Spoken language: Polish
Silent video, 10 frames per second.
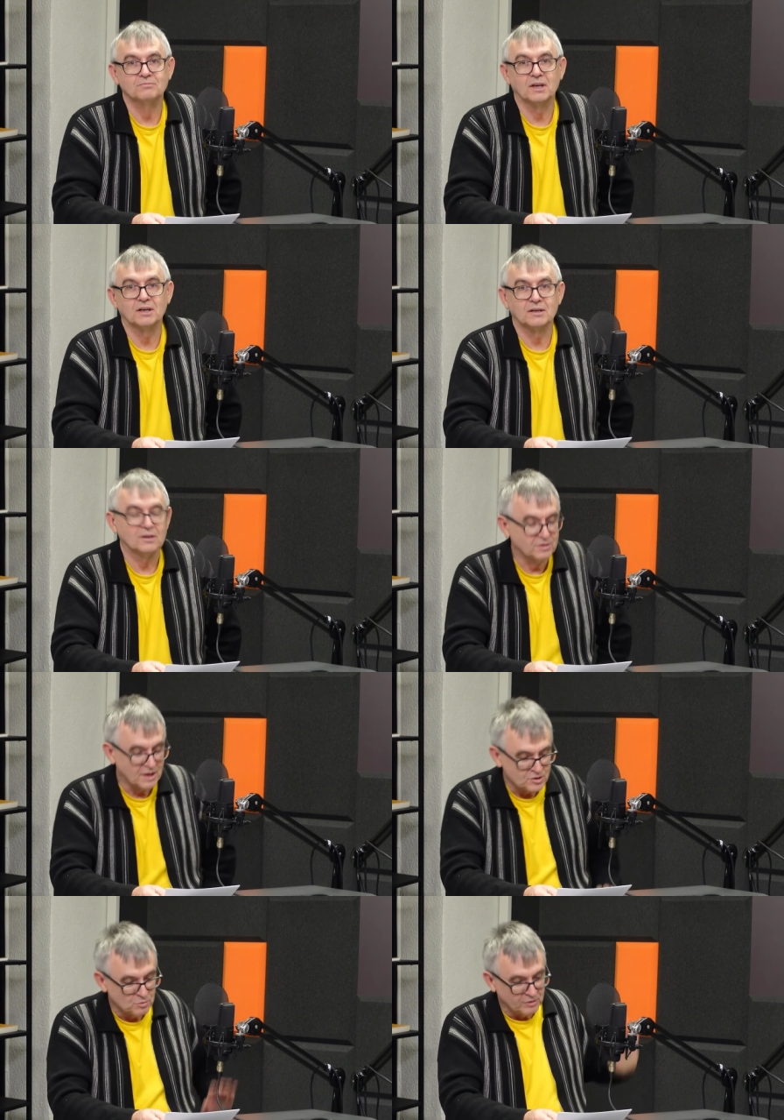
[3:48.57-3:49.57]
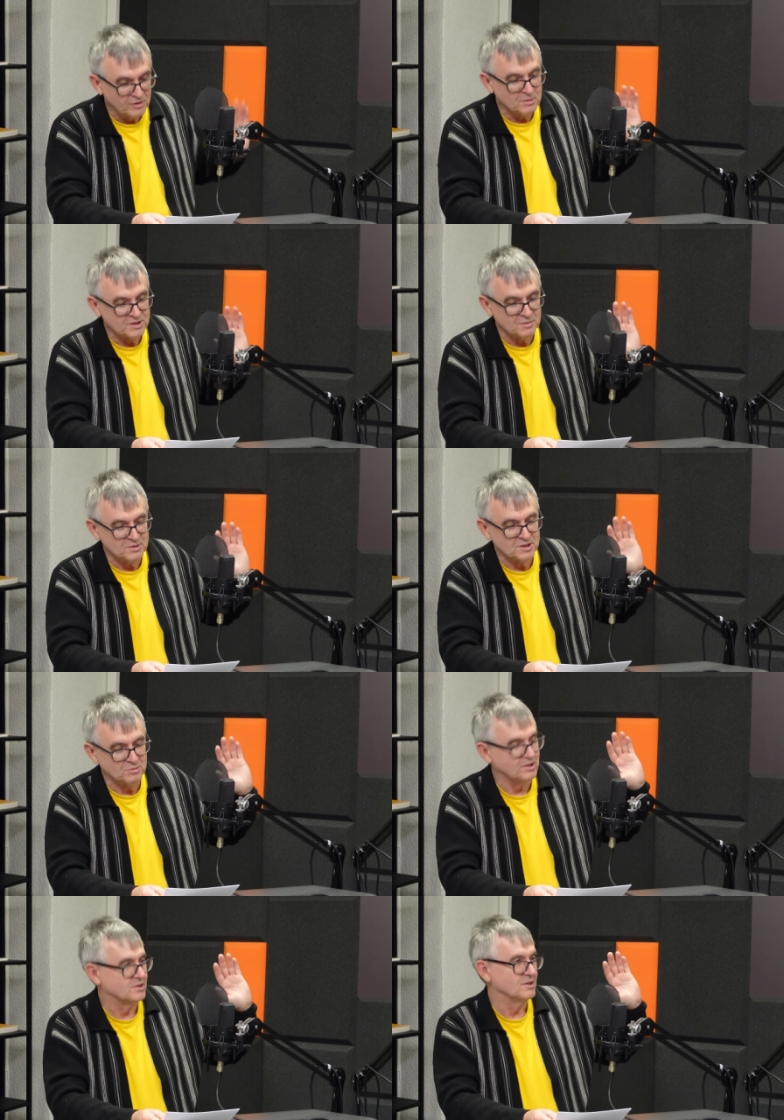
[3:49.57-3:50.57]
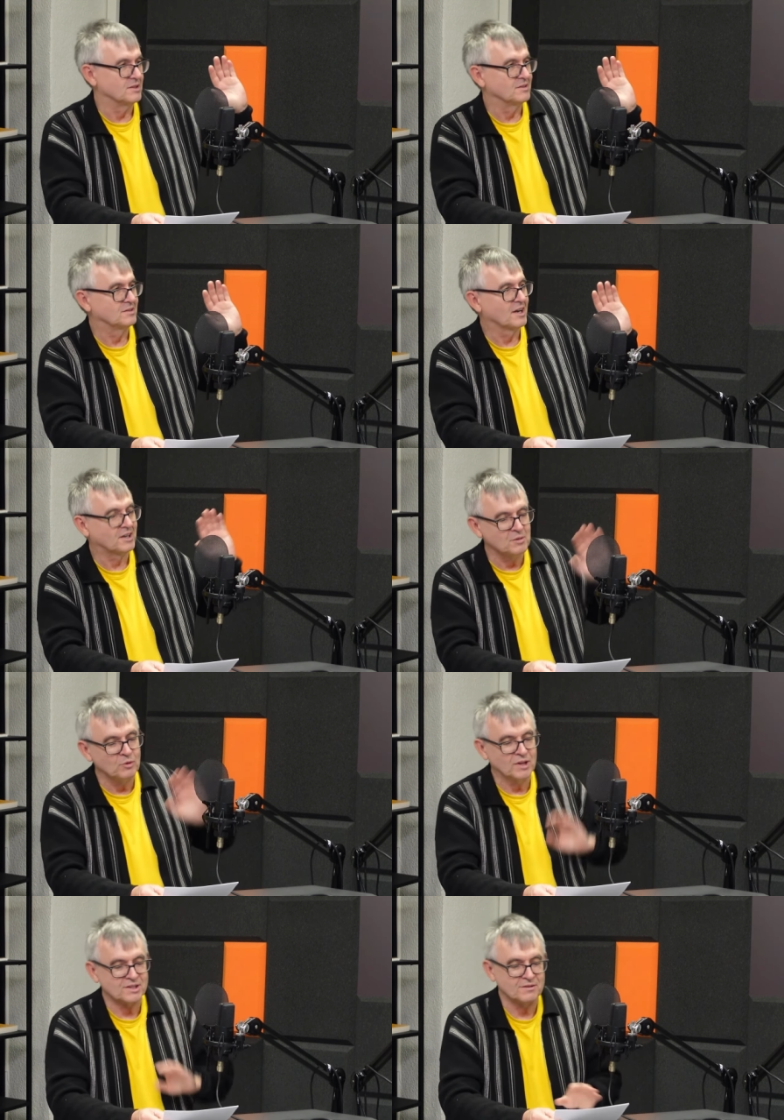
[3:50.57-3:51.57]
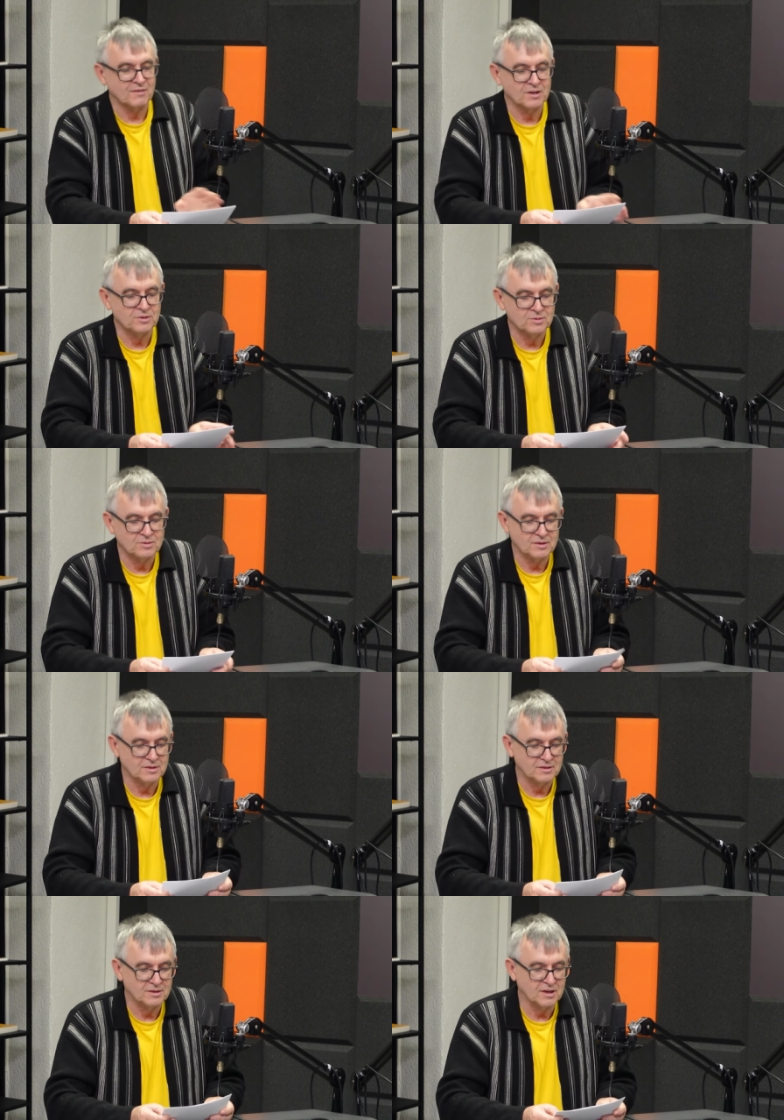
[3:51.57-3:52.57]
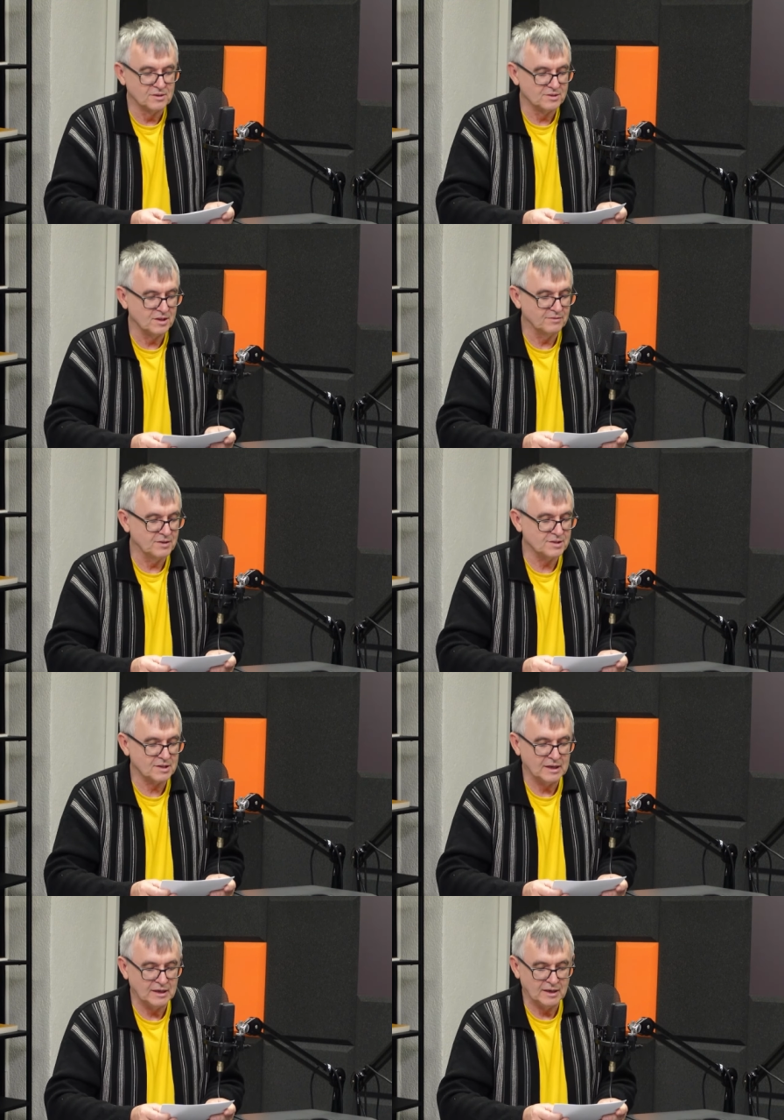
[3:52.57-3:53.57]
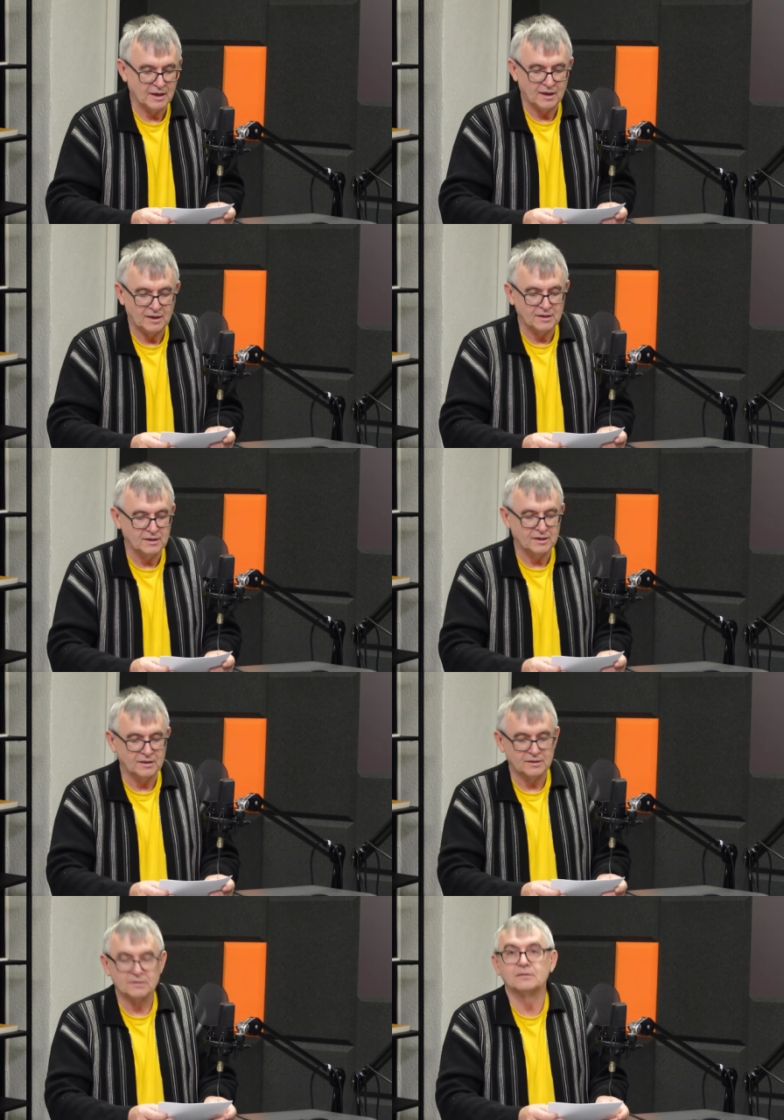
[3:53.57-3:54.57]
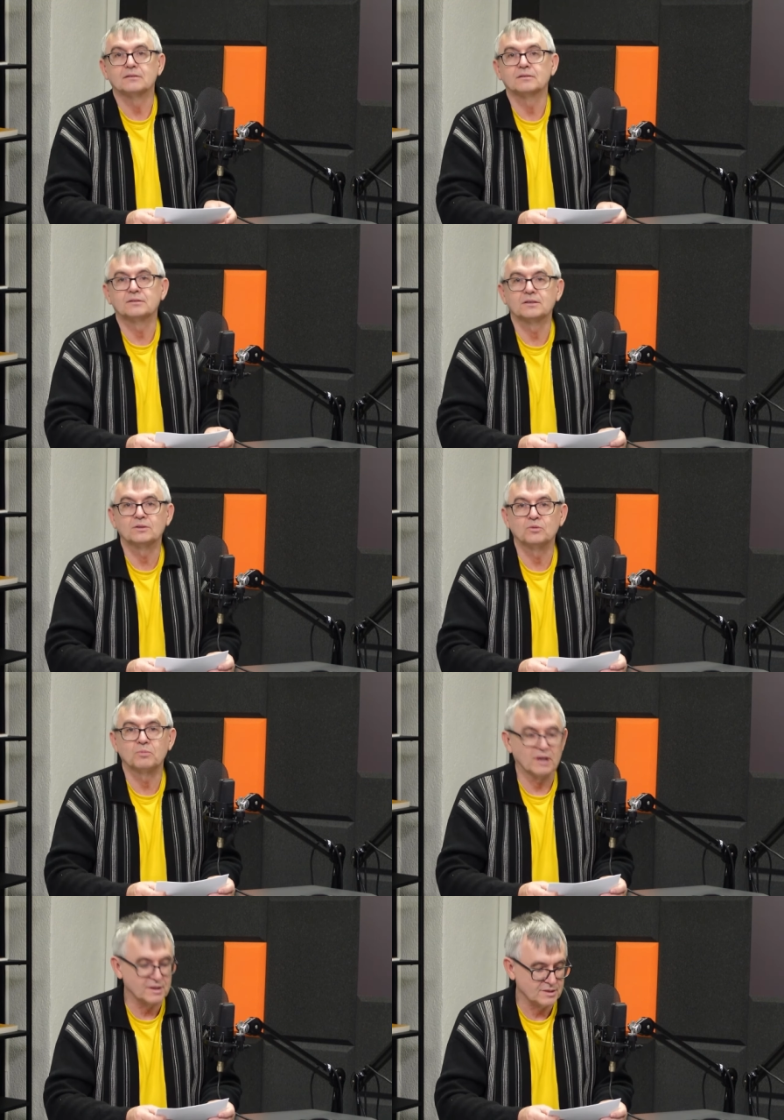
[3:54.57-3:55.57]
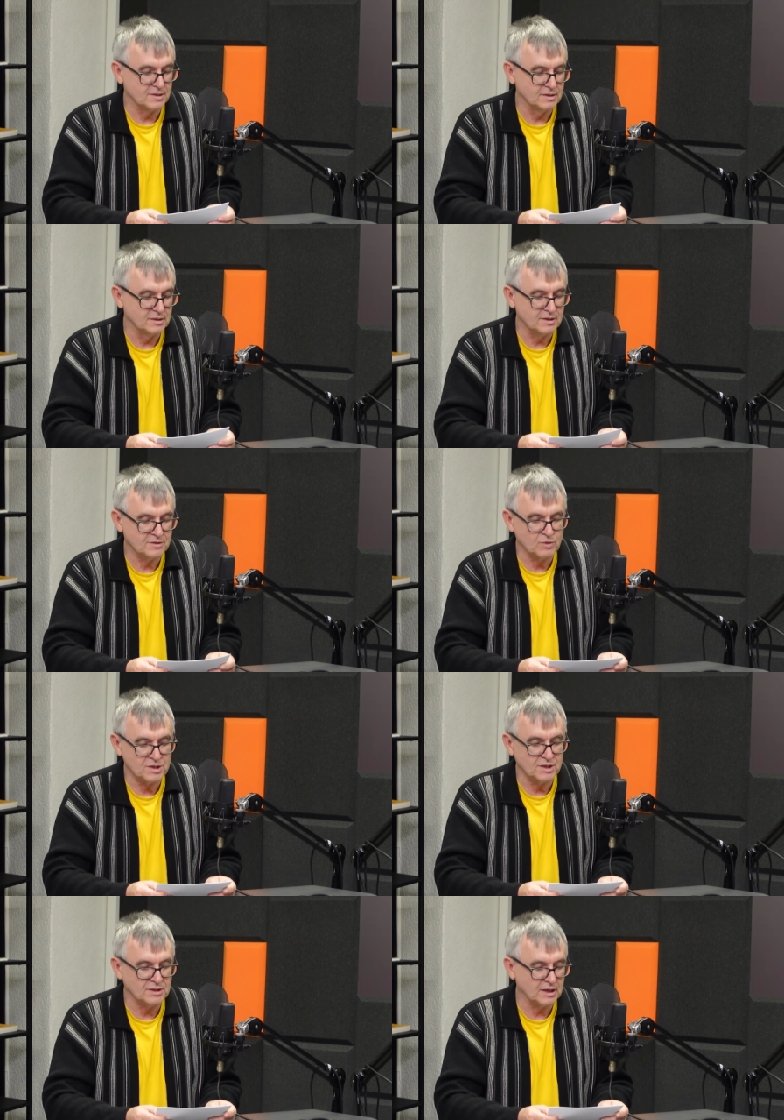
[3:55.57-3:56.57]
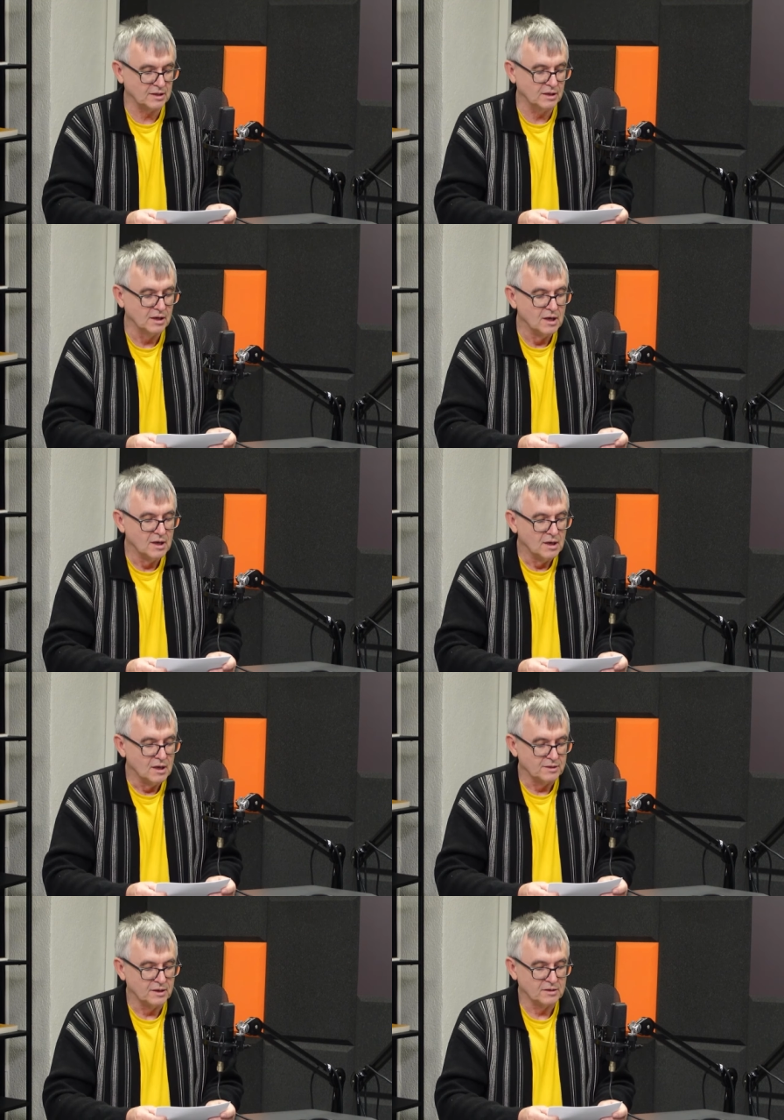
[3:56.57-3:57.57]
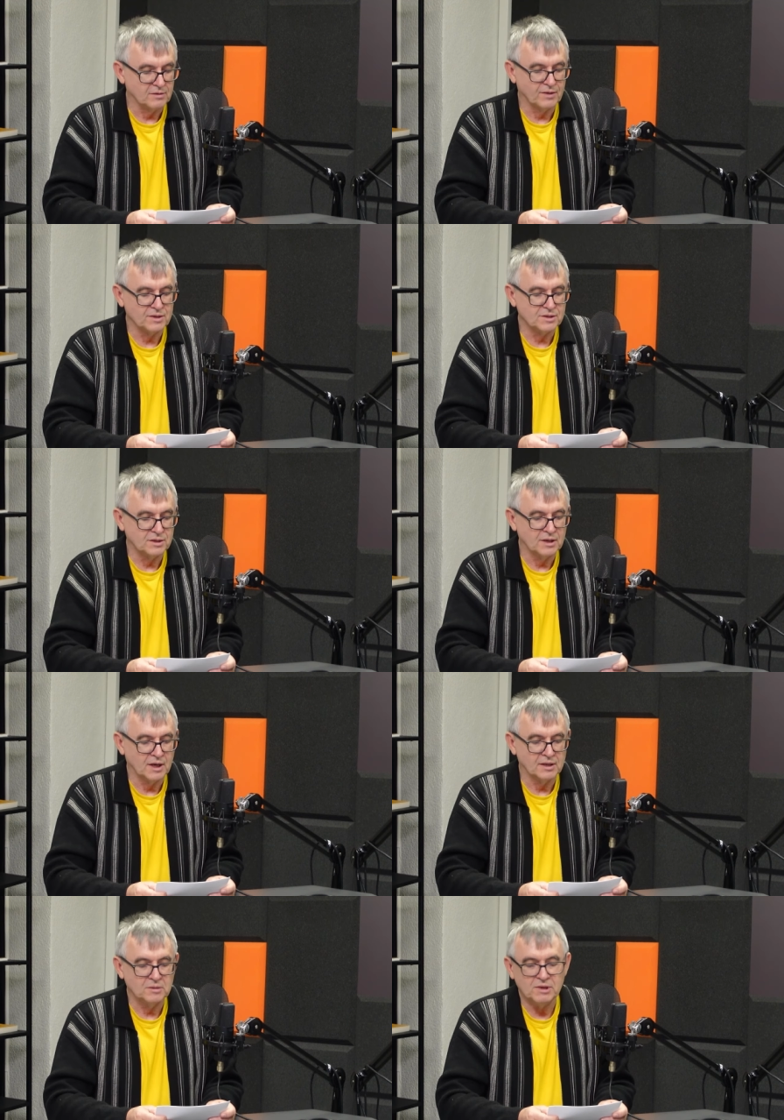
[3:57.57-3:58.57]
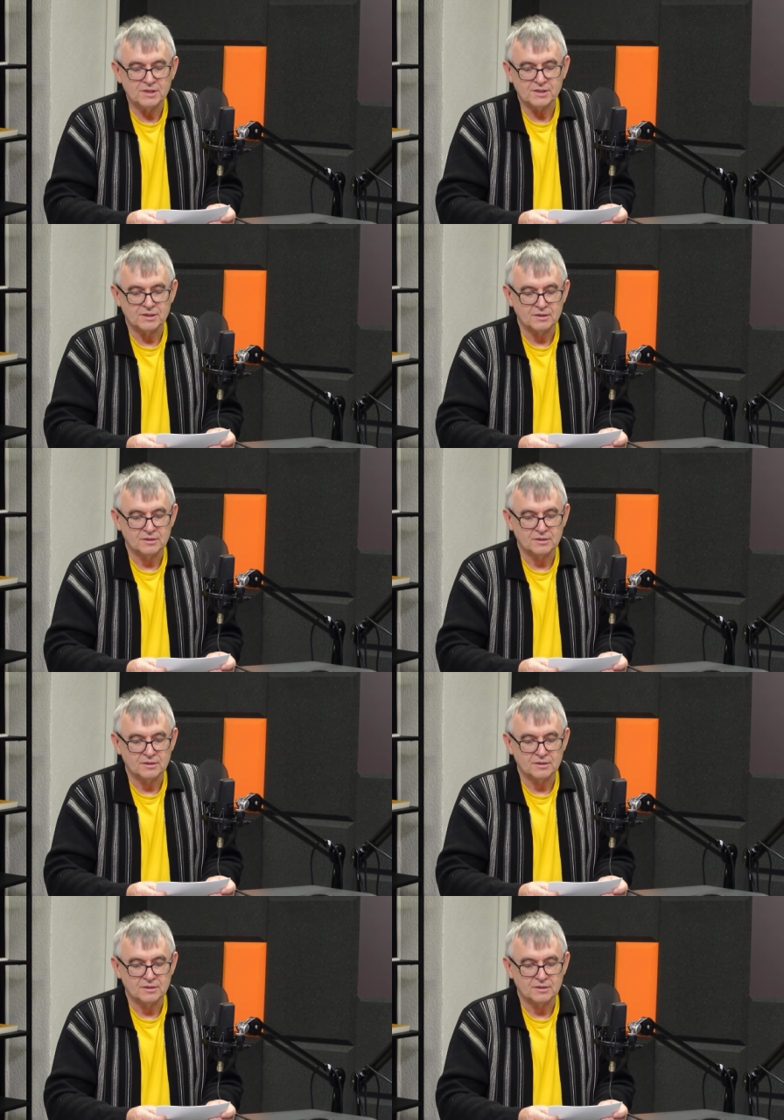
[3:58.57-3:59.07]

Y, od razu powiem, jestem sceptyczny takiemu nazywaniu y, tego zjawiska, ale y, tytuł pracy jest właśnie taki: Necrophagy in Honeybees.